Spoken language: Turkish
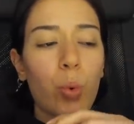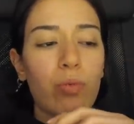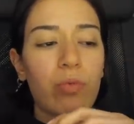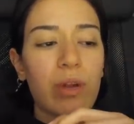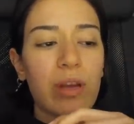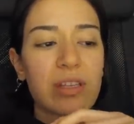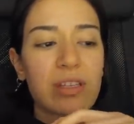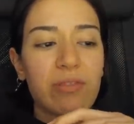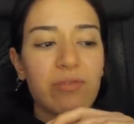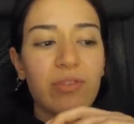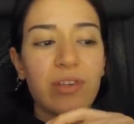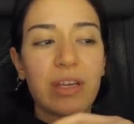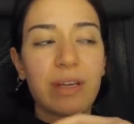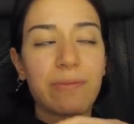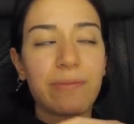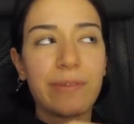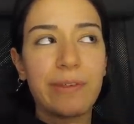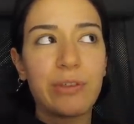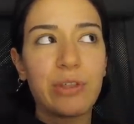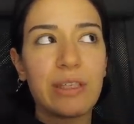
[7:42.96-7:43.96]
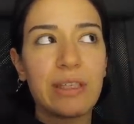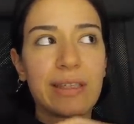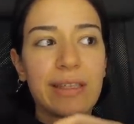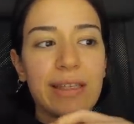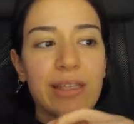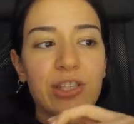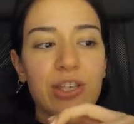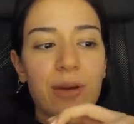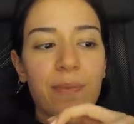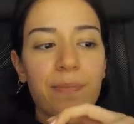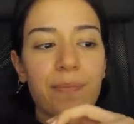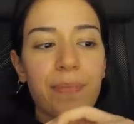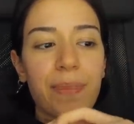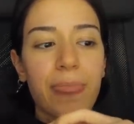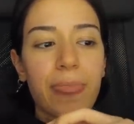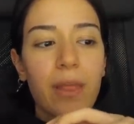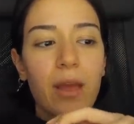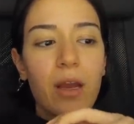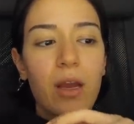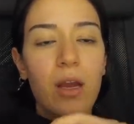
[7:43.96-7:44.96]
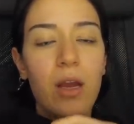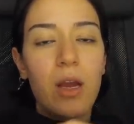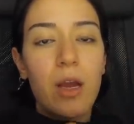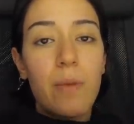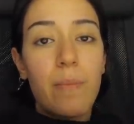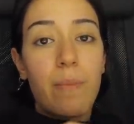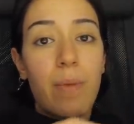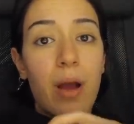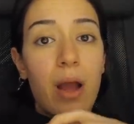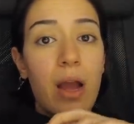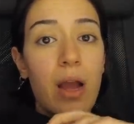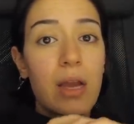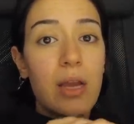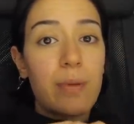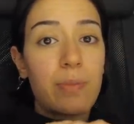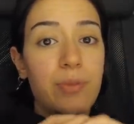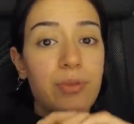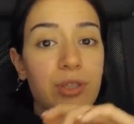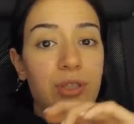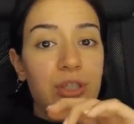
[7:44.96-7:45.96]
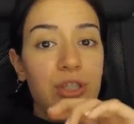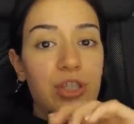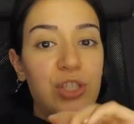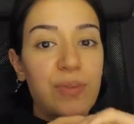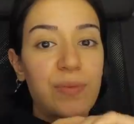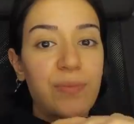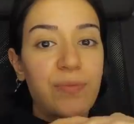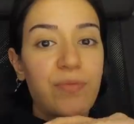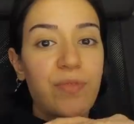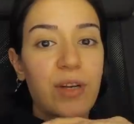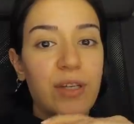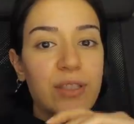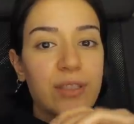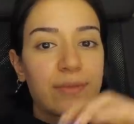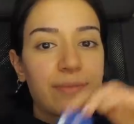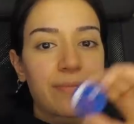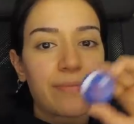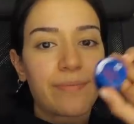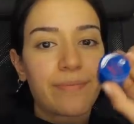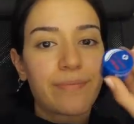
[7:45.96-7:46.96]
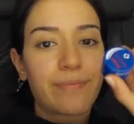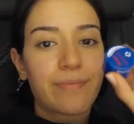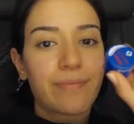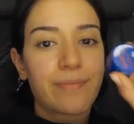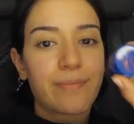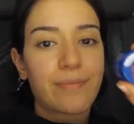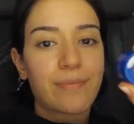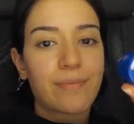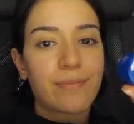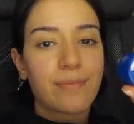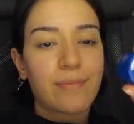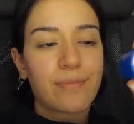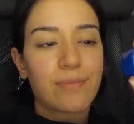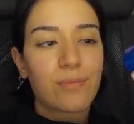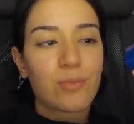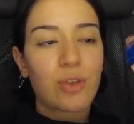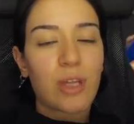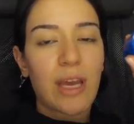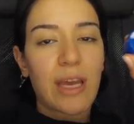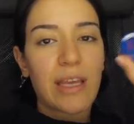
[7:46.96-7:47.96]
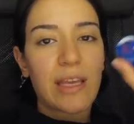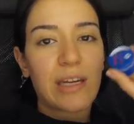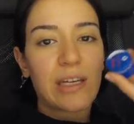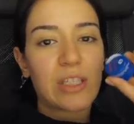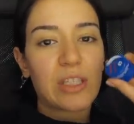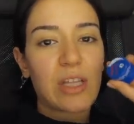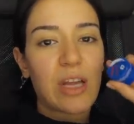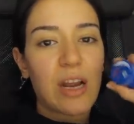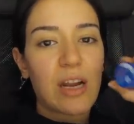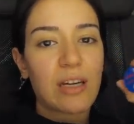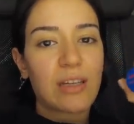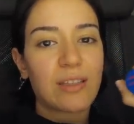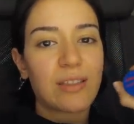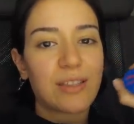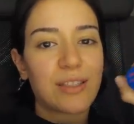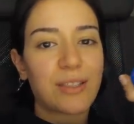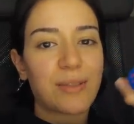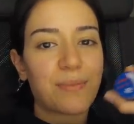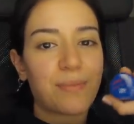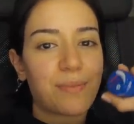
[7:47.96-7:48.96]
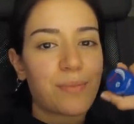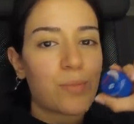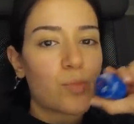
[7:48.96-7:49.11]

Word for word: üf, video editleyeceğim. Bayağı yapacak işim var. Bu da en yakın arkadaşım.